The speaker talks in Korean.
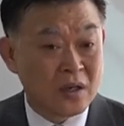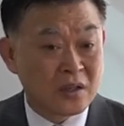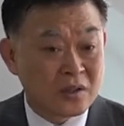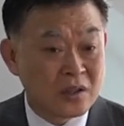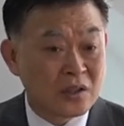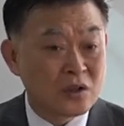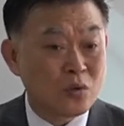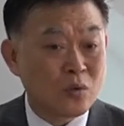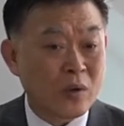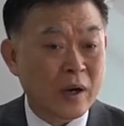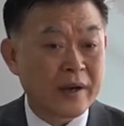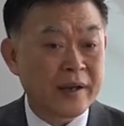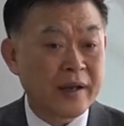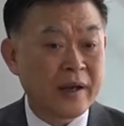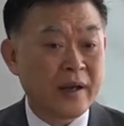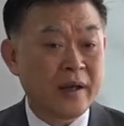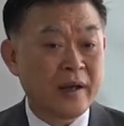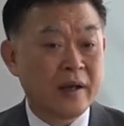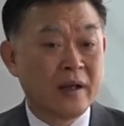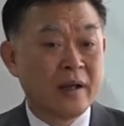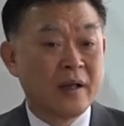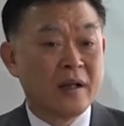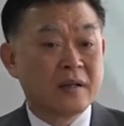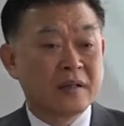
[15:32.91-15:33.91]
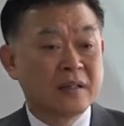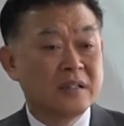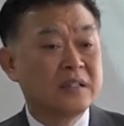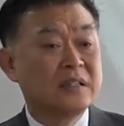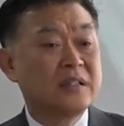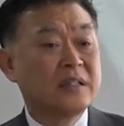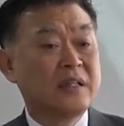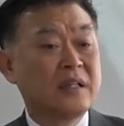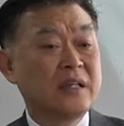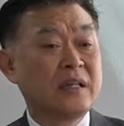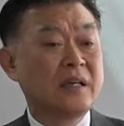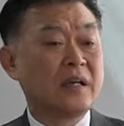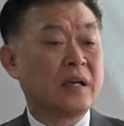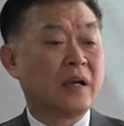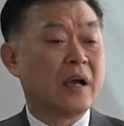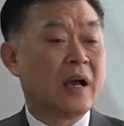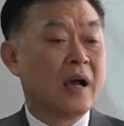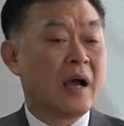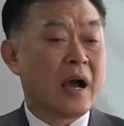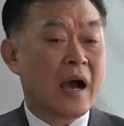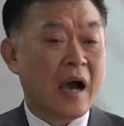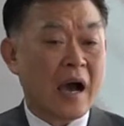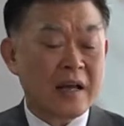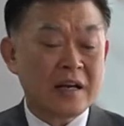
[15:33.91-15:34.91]
그동안에 그들이
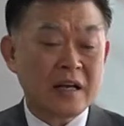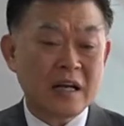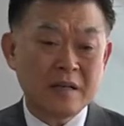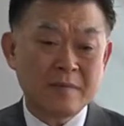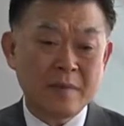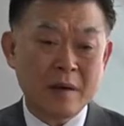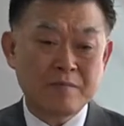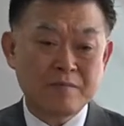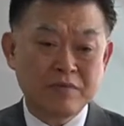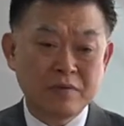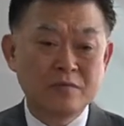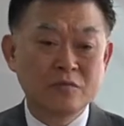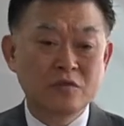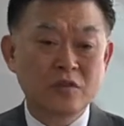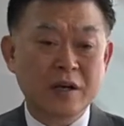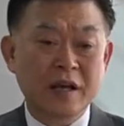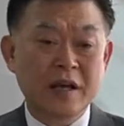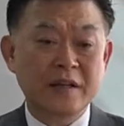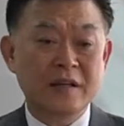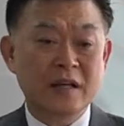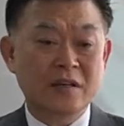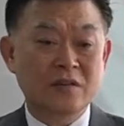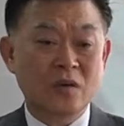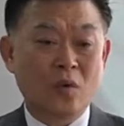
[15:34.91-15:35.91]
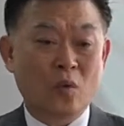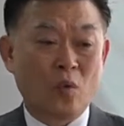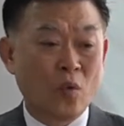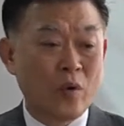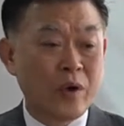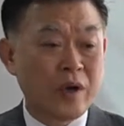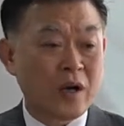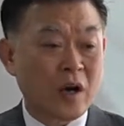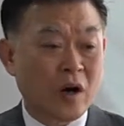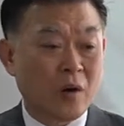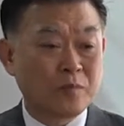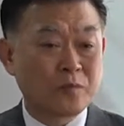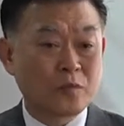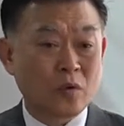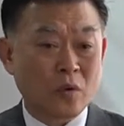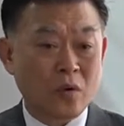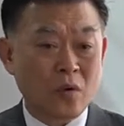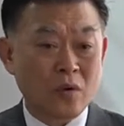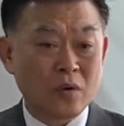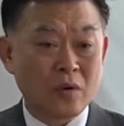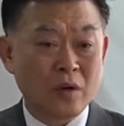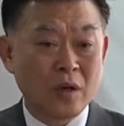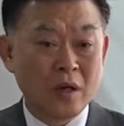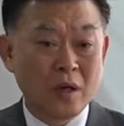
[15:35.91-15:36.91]
하나님의 품성에 대해서 오해가
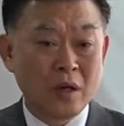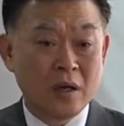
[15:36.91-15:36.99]
없도록